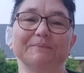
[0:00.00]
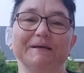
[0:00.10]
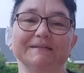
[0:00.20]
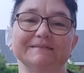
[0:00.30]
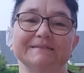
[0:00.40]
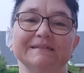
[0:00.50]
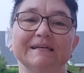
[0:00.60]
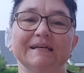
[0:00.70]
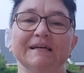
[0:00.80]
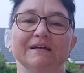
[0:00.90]
gemerkt.
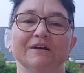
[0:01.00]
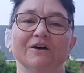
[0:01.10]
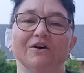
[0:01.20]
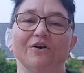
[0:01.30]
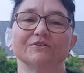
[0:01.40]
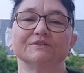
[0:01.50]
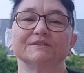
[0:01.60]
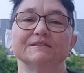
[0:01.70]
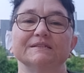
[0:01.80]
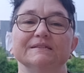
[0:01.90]
Oder
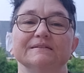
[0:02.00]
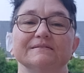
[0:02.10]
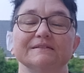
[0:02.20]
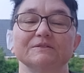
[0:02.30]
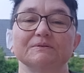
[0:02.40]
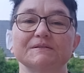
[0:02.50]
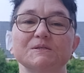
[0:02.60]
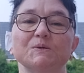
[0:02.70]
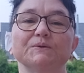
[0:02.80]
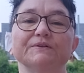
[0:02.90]
die
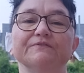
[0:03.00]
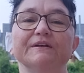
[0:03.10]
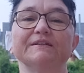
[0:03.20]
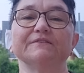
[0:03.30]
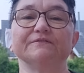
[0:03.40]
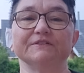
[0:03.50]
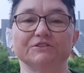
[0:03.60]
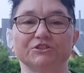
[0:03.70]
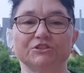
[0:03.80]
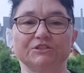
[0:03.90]
Situation, in welche wir
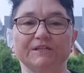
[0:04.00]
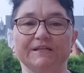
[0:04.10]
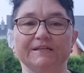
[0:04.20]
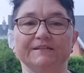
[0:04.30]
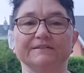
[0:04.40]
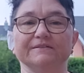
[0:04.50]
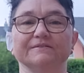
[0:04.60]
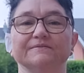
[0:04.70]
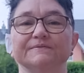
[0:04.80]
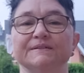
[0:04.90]
stecken
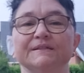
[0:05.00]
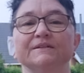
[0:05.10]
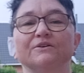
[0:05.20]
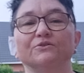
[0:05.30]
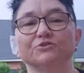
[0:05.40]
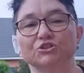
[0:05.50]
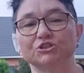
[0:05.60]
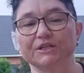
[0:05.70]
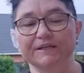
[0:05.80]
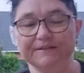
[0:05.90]
oder
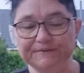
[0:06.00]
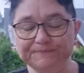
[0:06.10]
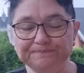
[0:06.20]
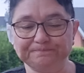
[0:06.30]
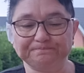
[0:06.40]
stehen.